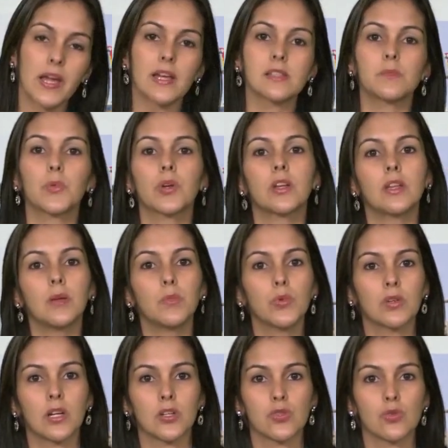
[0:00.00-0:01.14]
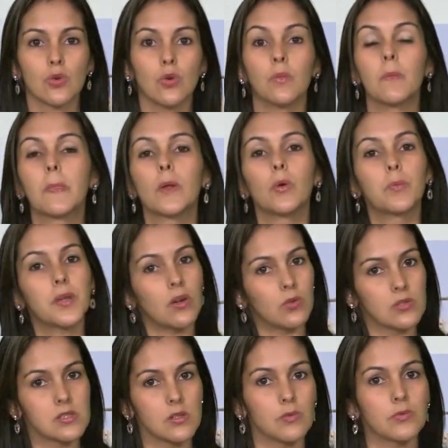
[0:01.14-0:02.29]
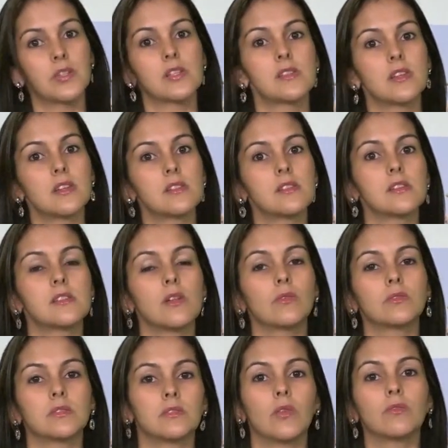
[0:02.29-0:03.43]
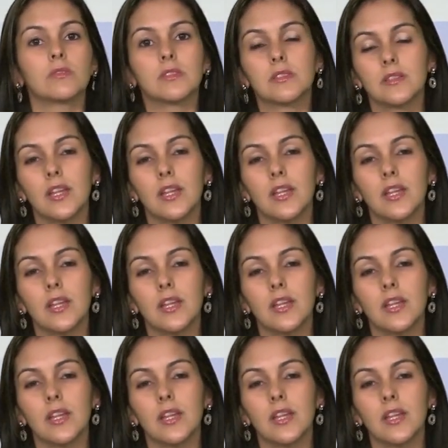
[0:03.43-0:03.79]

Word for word: pesa porque tem muito cachorro ou porque a condição financeira às vezes não não,